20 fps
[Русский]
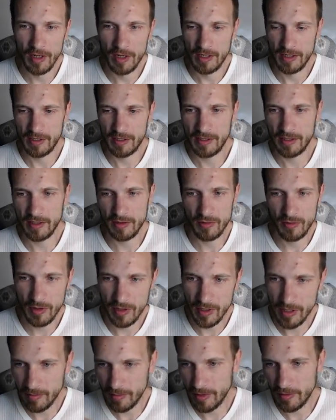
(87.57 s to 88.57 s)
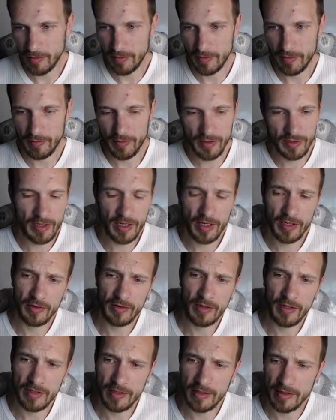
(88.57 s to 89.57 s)
Ссылку я добавлю в описании,
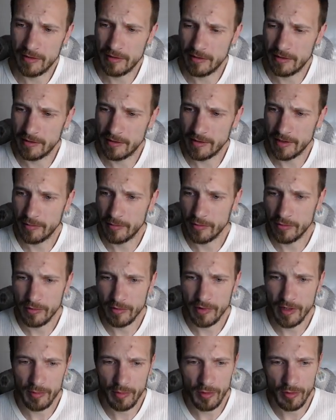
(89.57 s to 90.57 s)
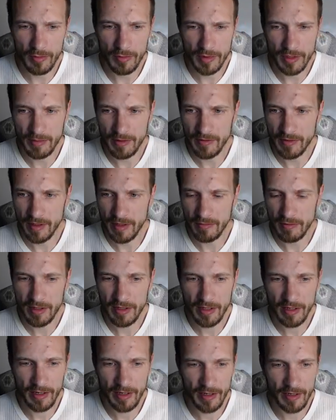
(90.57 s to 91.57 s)
если забуду, напомните мне в
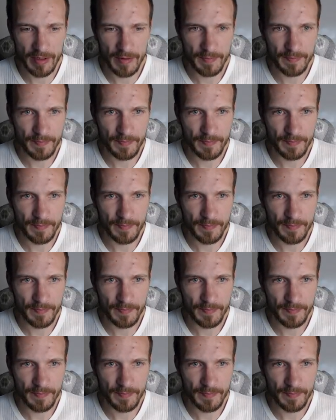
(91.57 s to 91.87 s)
комментариях.